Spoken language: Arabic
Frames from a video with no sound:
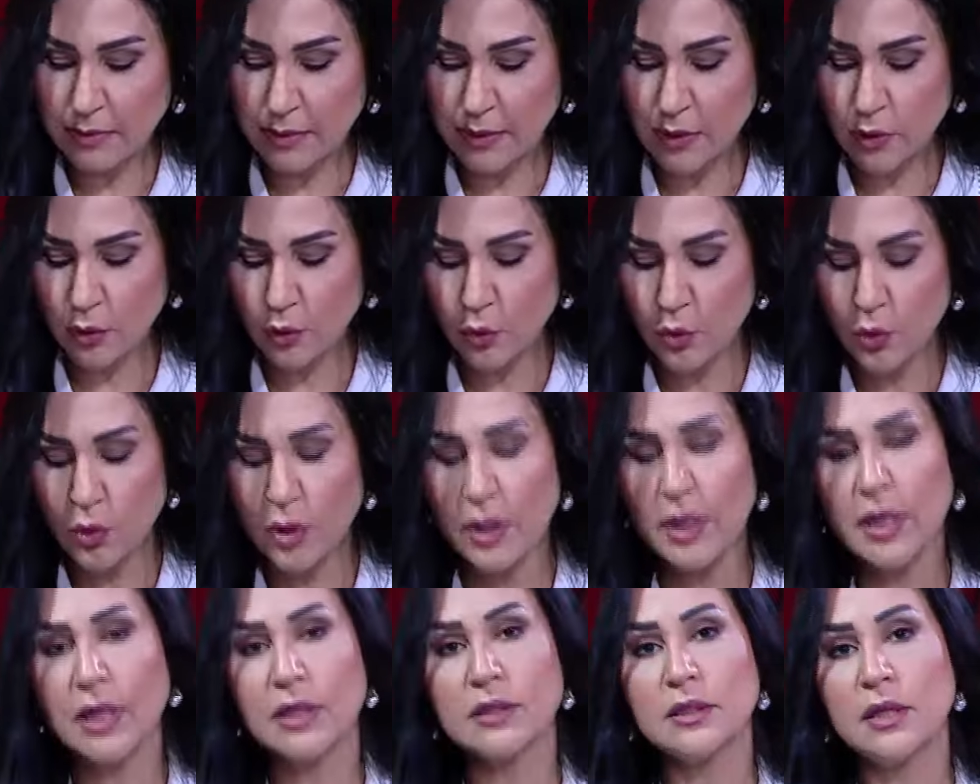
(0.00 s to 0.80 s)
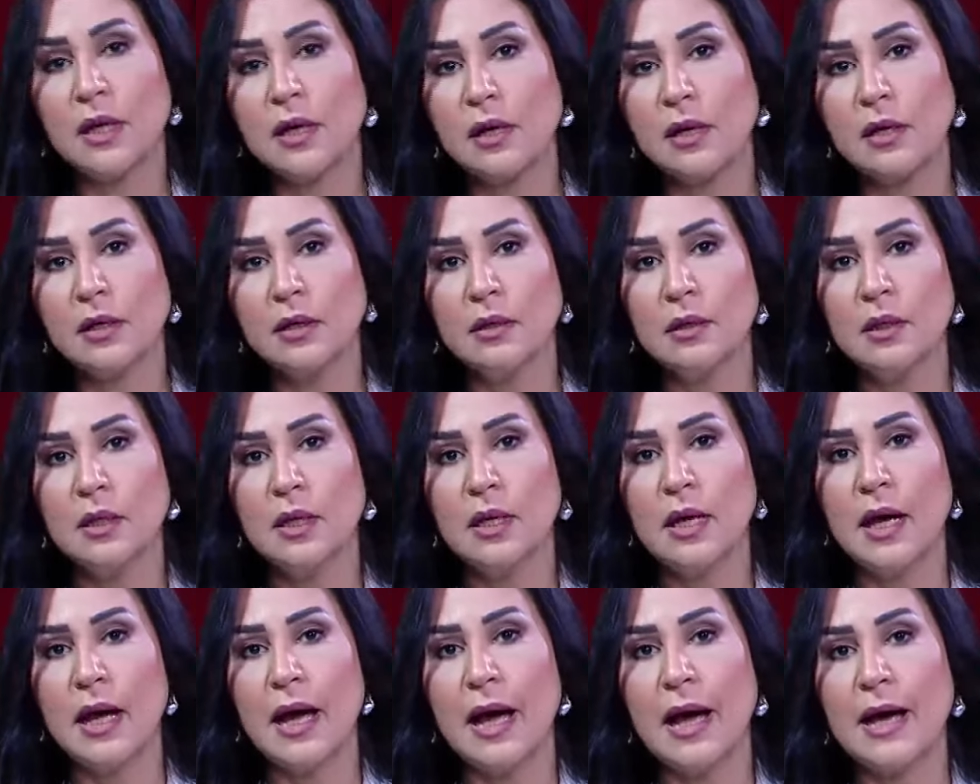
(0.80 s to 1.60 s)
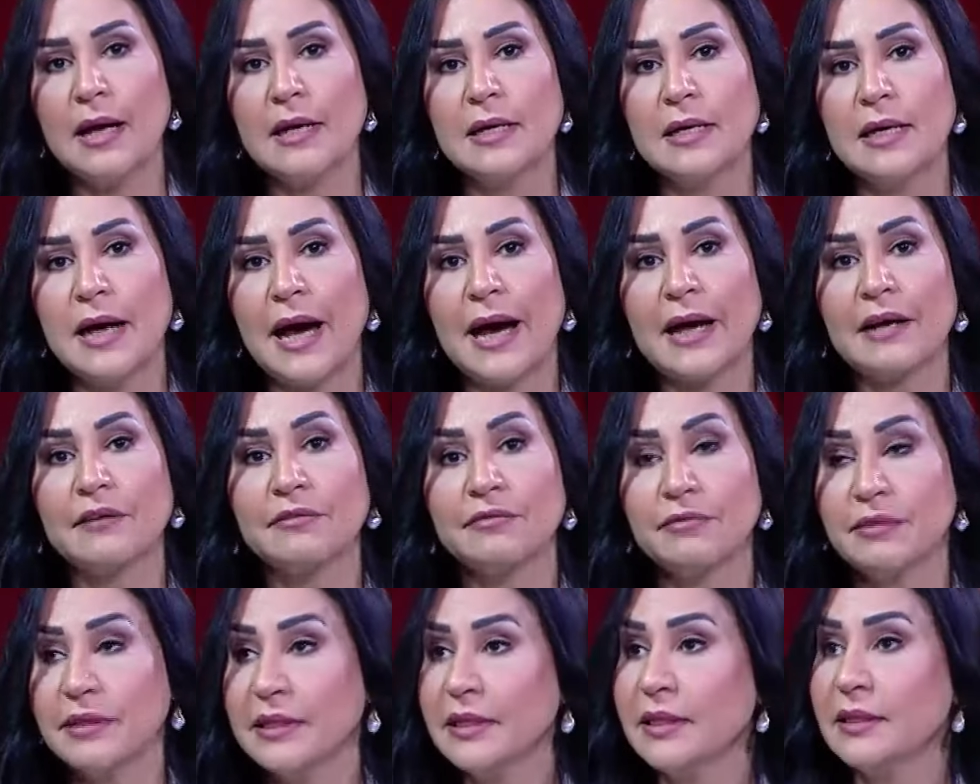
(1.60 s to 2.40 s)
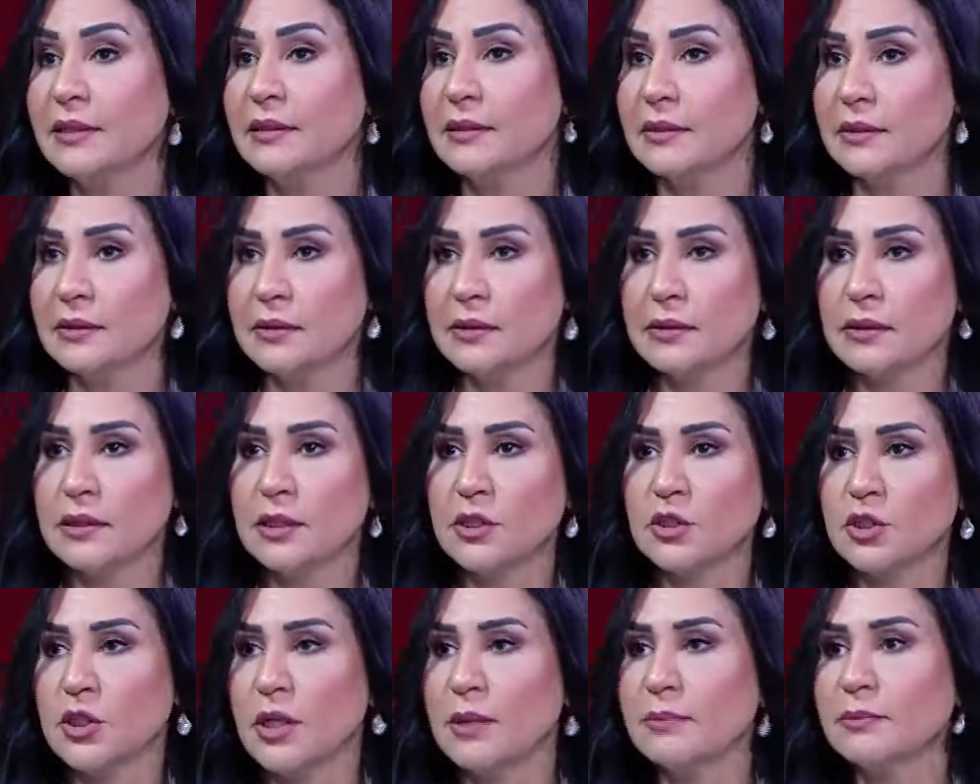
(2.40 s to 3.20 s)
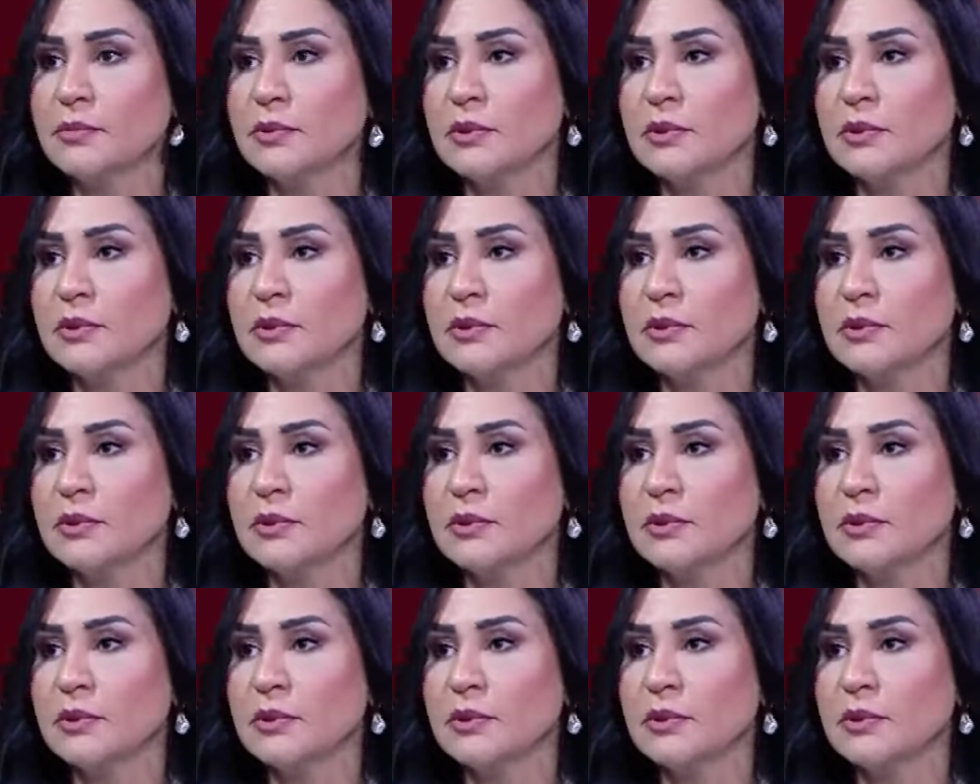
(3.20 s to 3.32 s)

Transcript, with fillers: بيقول يا ترى آه، عارفين هشام